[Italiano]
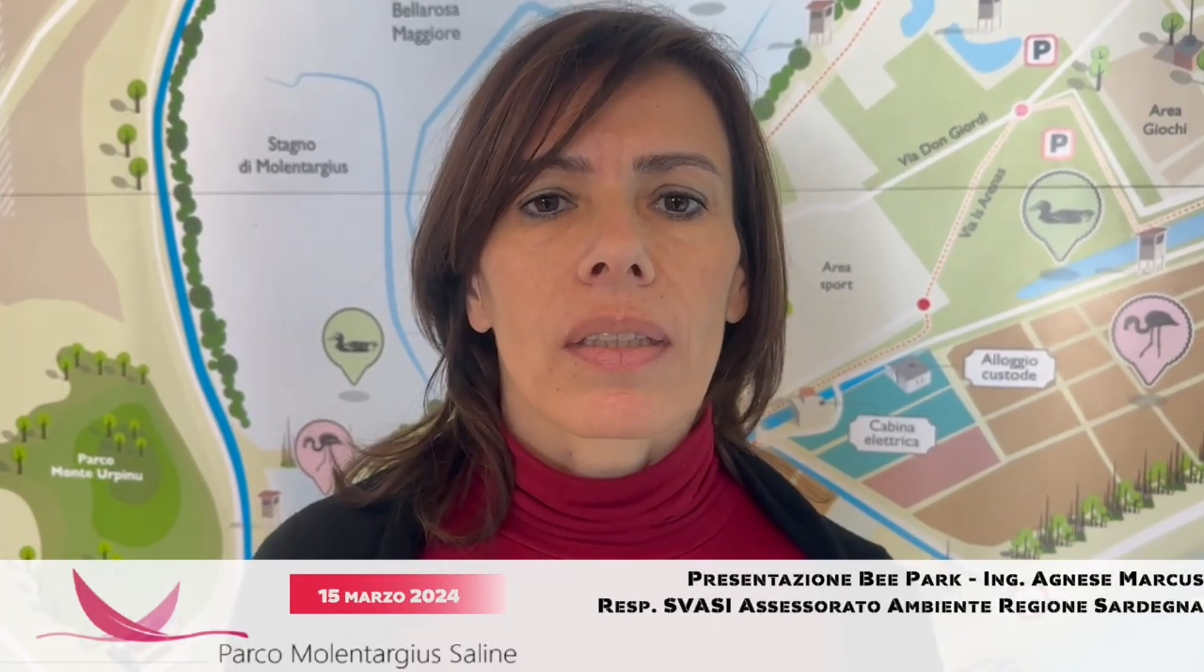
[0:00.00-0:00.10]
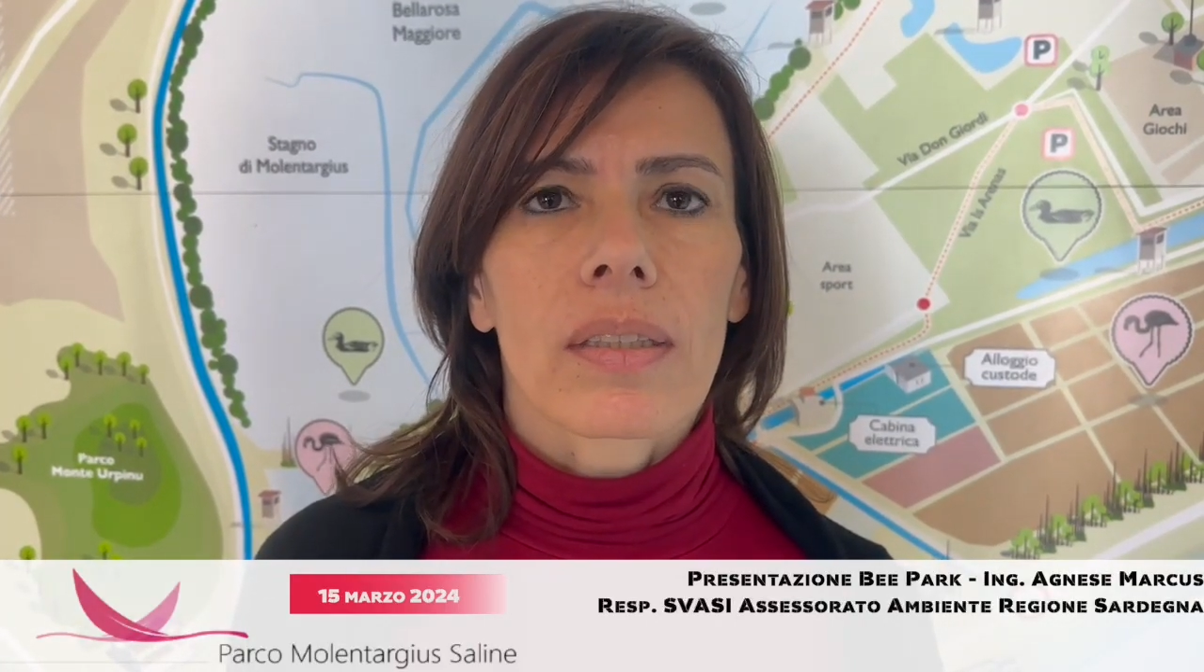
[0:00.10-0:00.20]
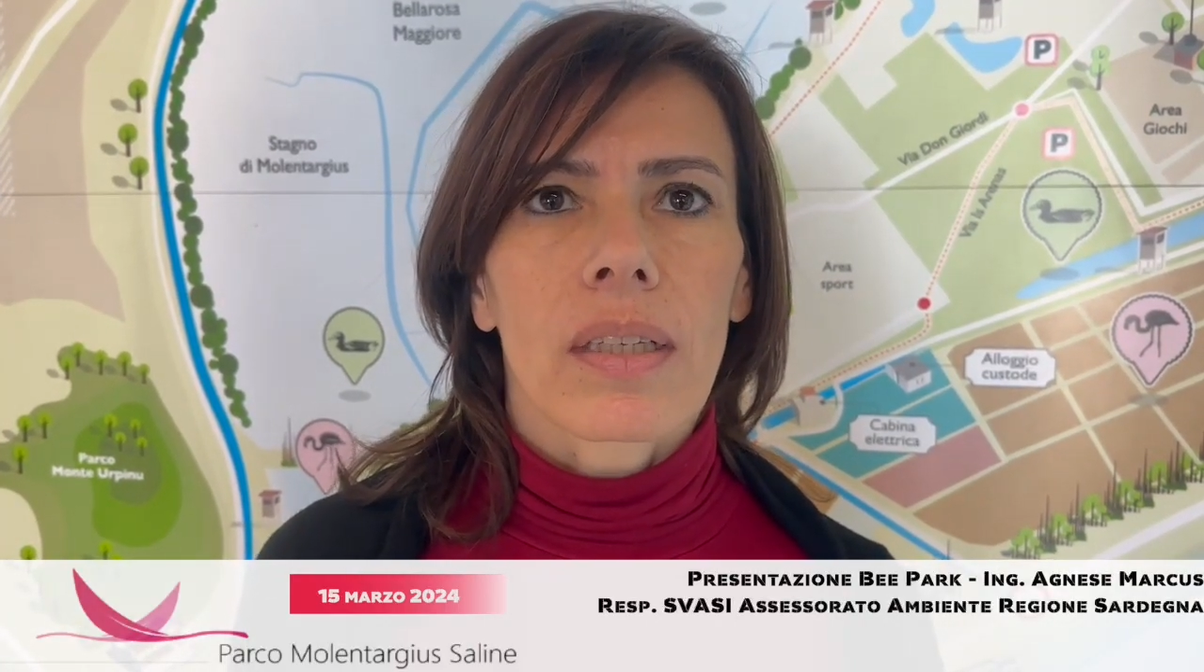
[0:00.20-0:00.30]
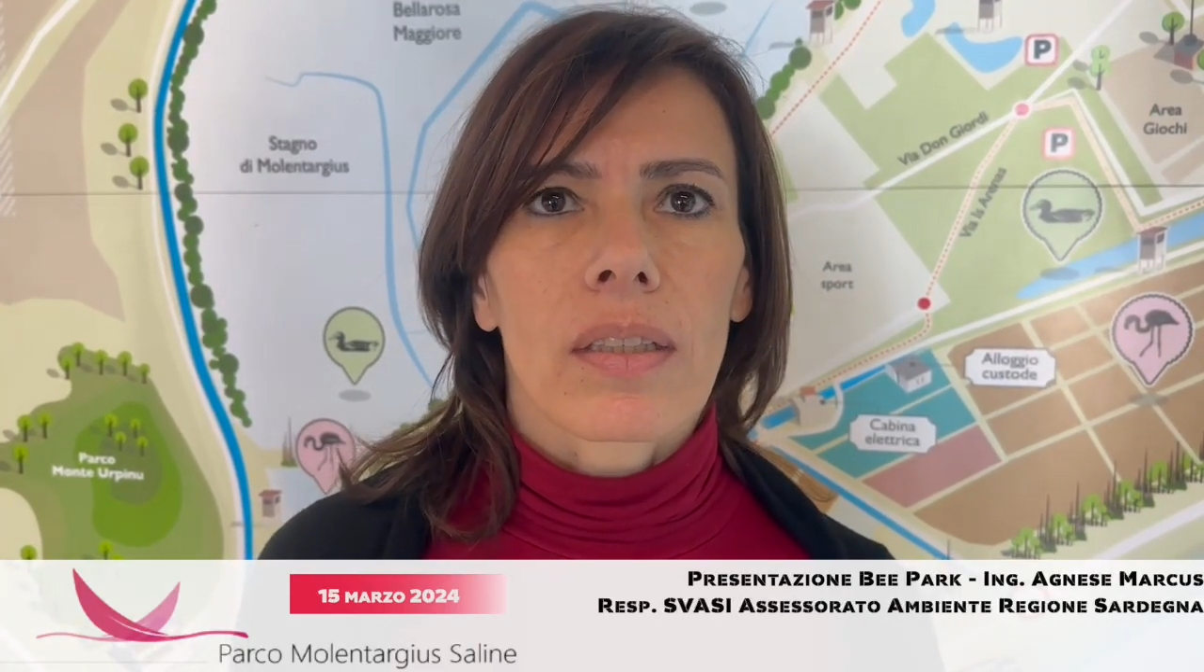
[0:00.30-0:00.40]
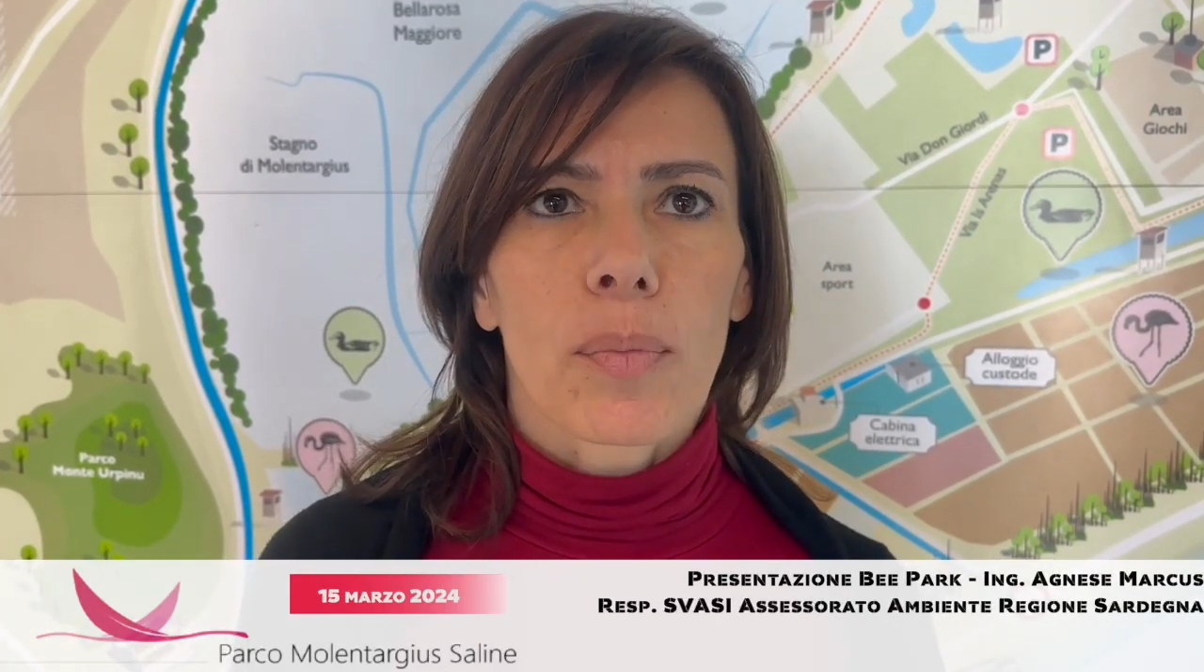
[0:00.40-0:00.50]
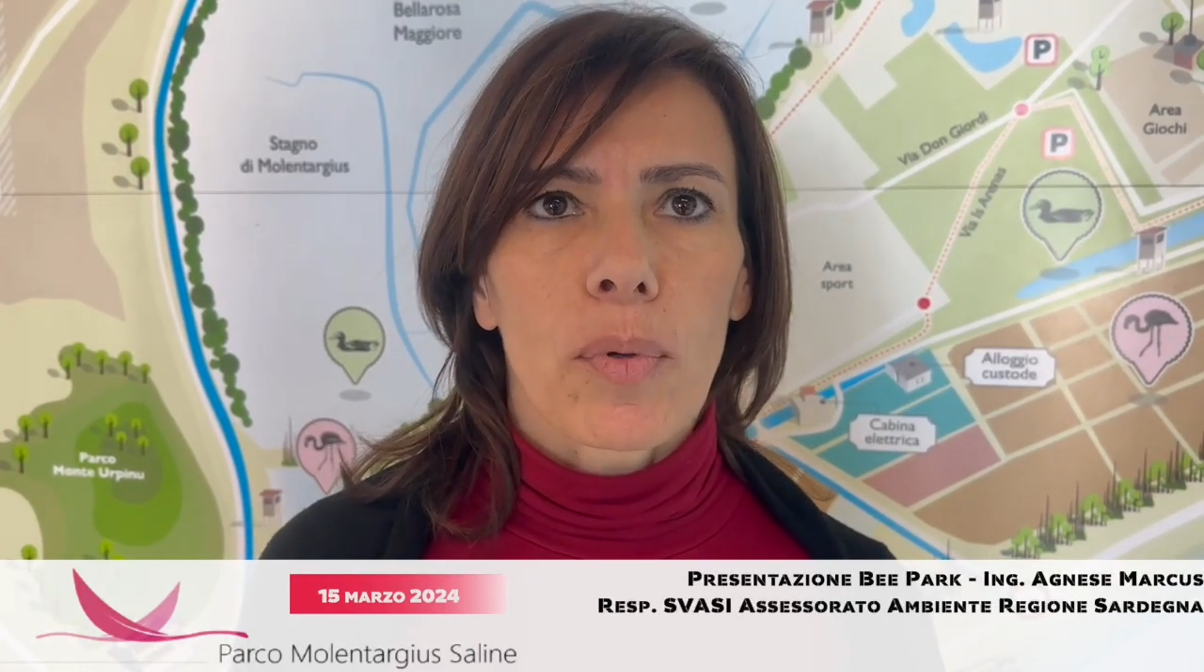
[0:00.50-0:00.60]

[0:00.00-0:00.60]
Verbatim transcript: 33